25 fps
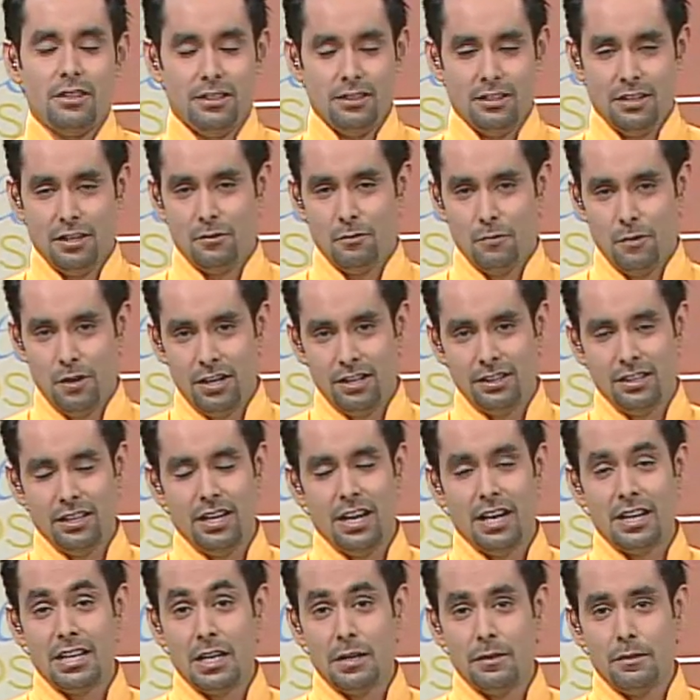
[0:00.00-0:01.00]
Recuerde,
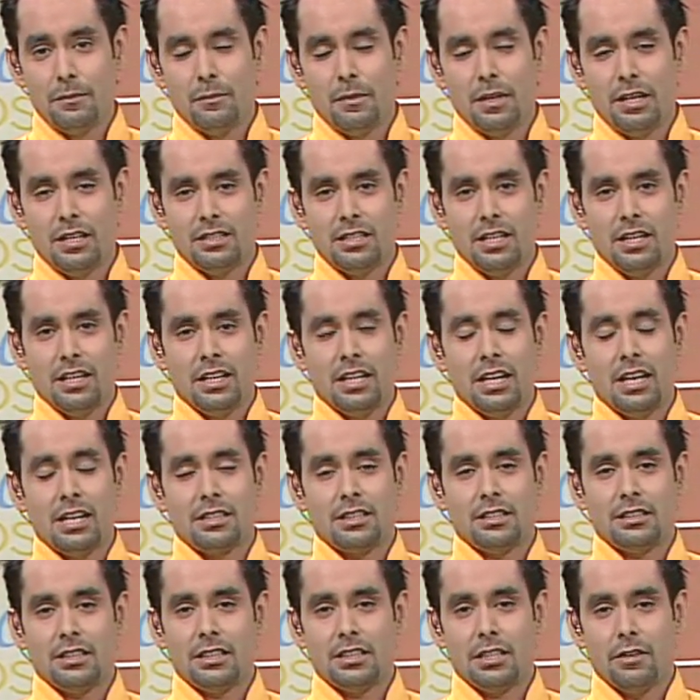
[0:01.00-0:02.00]
ayer me decían que las
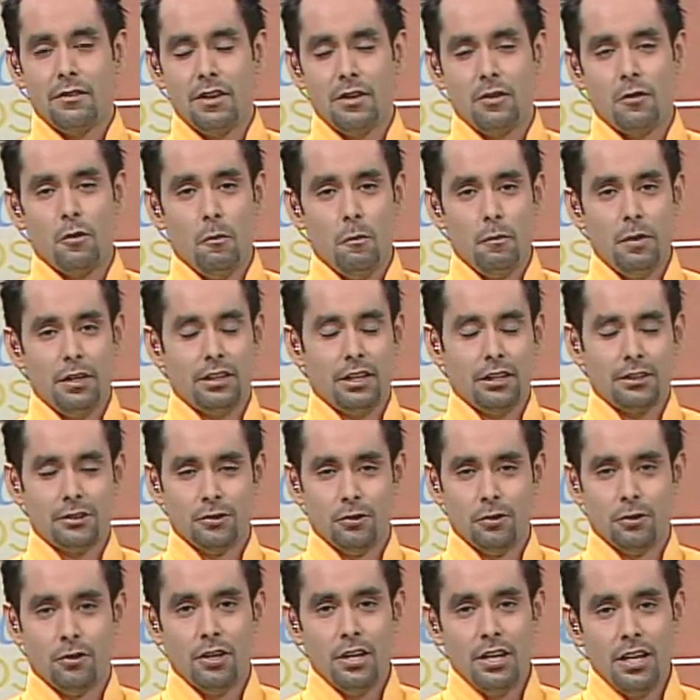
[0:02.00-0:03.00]
recetas estaban incompletas.
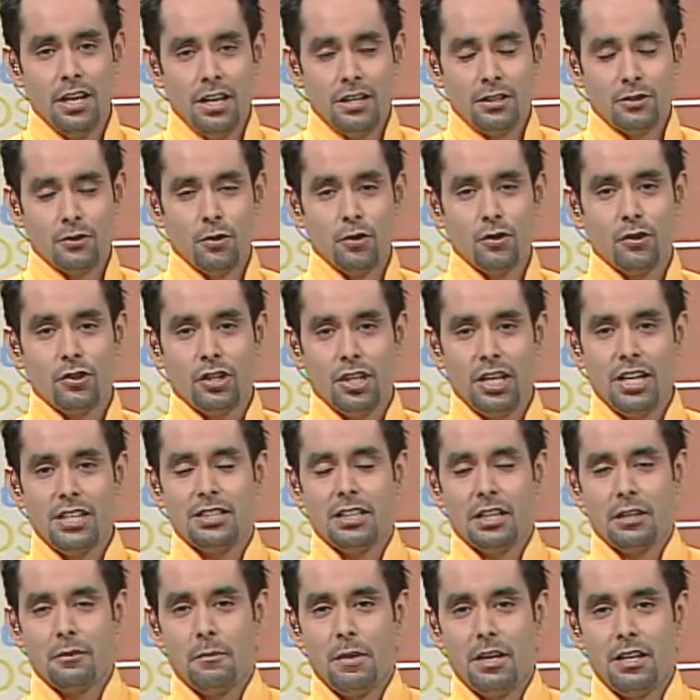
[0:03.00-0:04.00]
No, son tres
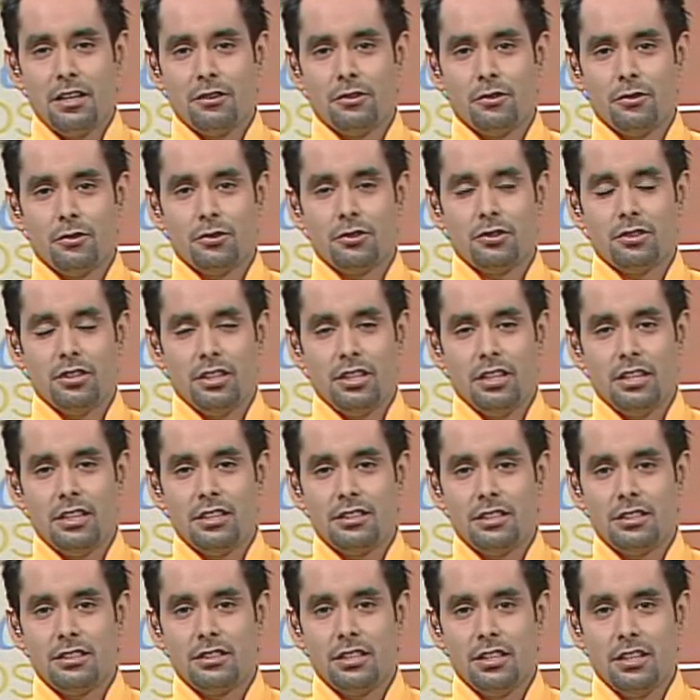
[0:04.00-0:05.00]
segmentos, es
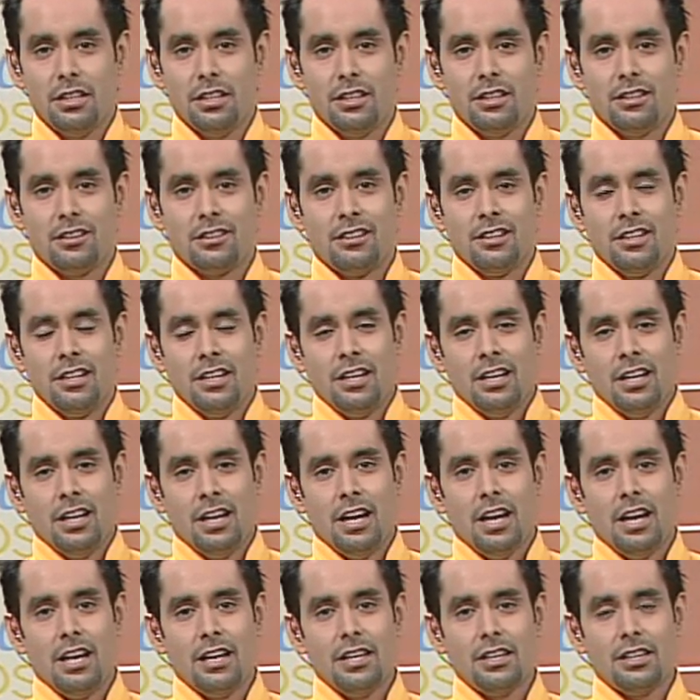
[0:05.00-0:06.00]
decir,
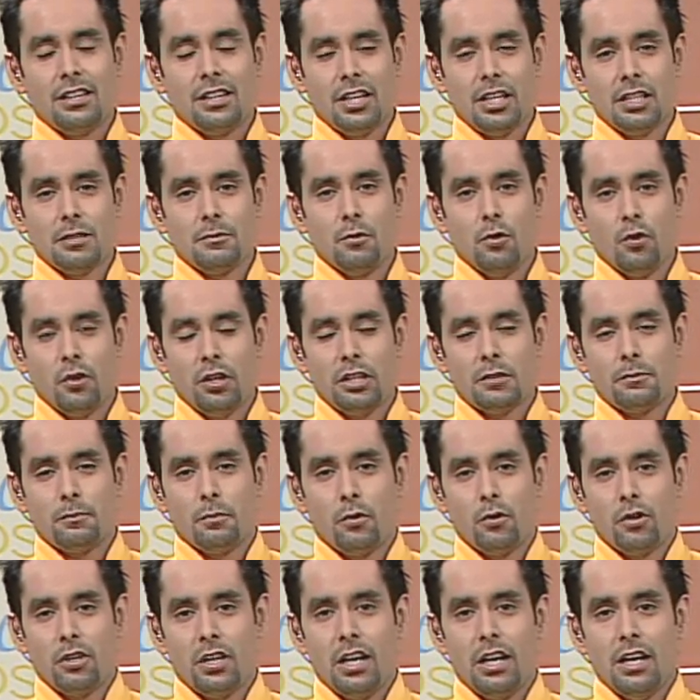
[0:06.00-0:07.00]
hay tres bloques
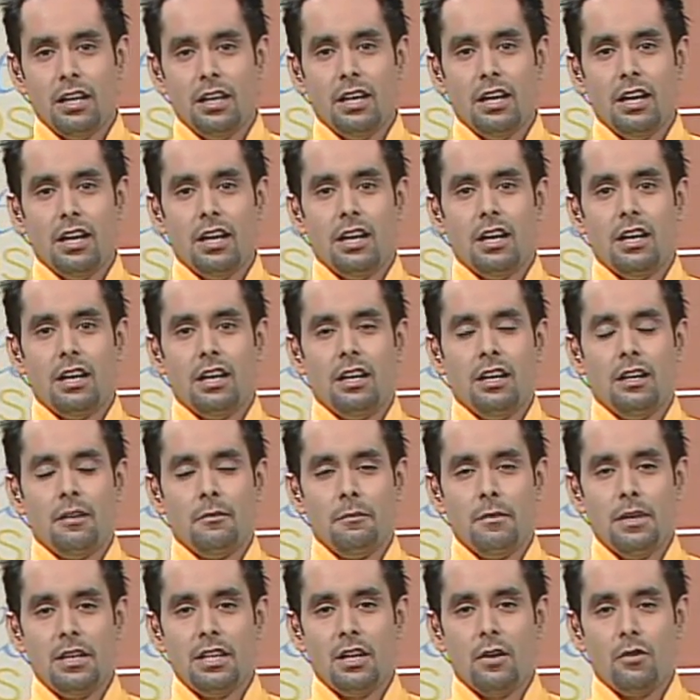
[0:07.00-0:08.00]
por cada
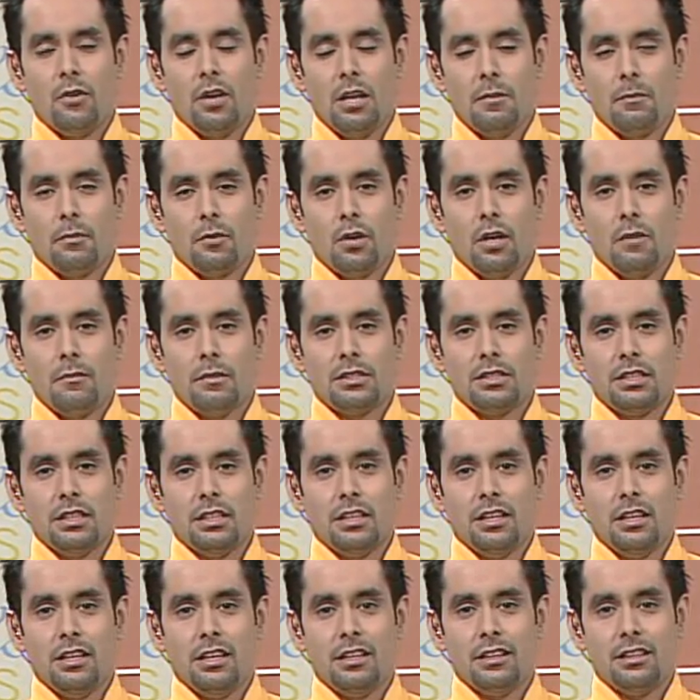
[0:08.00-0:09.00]
media hora de programa, así
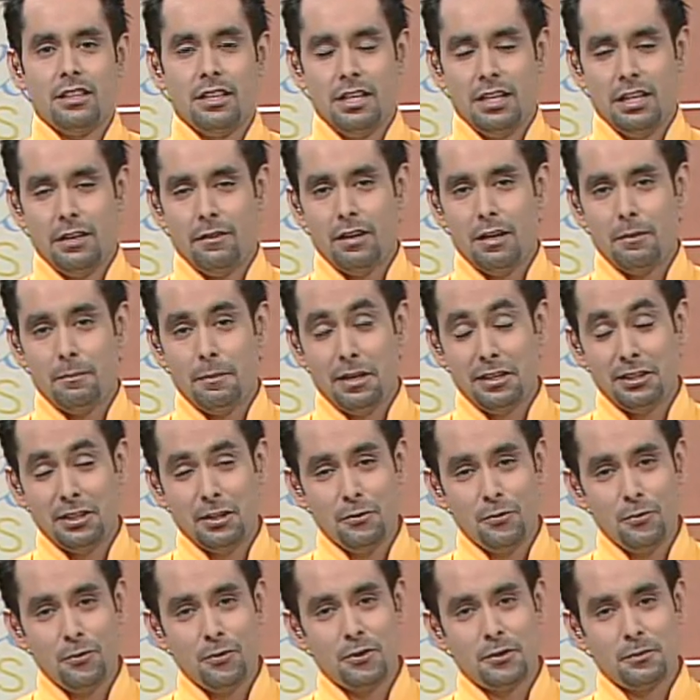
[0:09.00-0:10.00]
que tiene que ver la parte
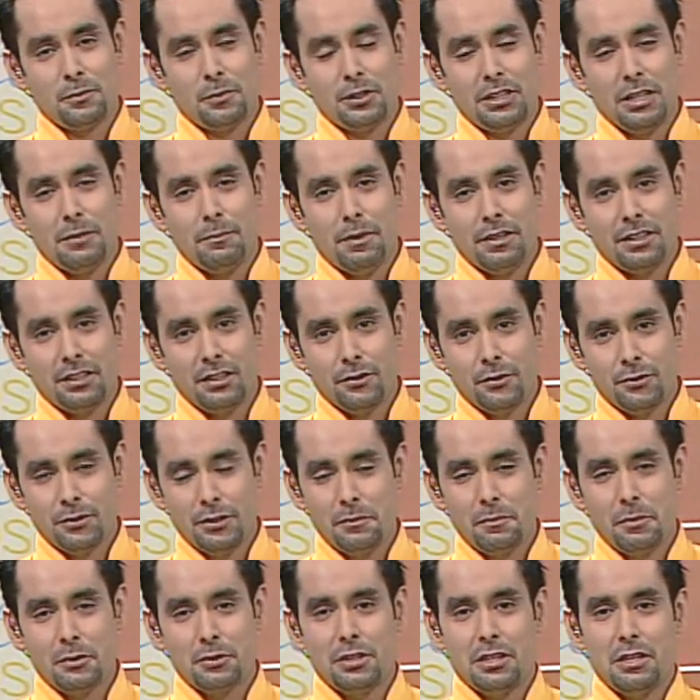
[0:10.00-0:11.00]
1, después la parte 2
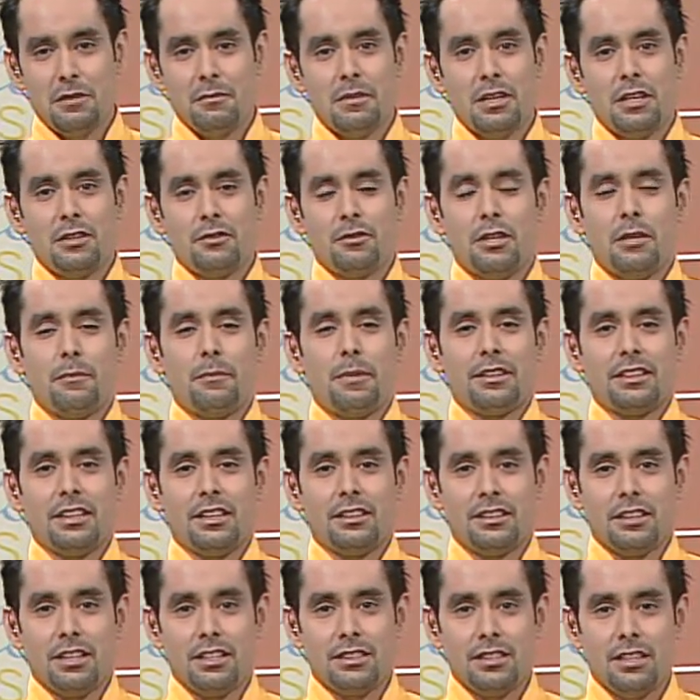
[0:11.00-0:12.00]
del procedimiento y la parte
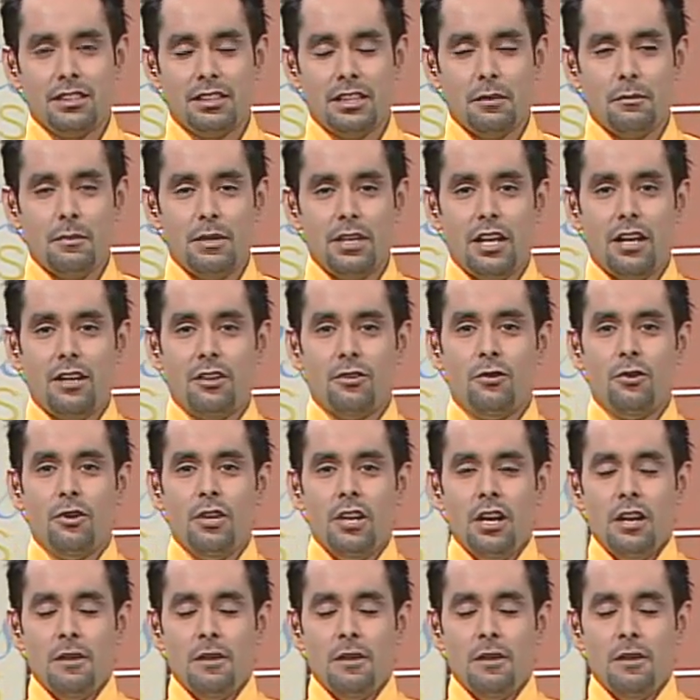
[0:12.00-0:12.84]
3 del terminado